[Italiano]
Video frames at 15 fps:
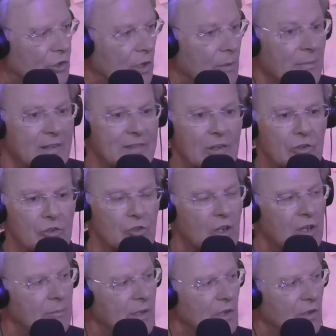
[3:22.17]
Con, ma se non so
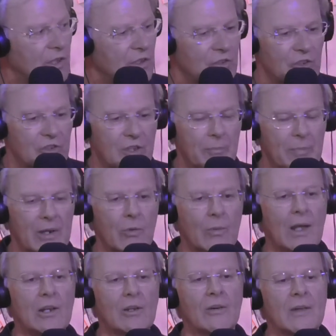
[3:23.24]
nemmeno che esiste, per
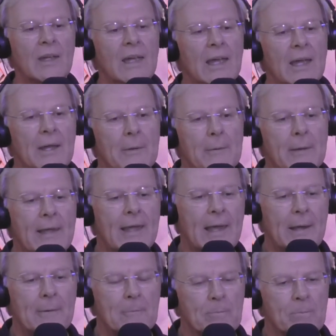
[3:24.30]
quello che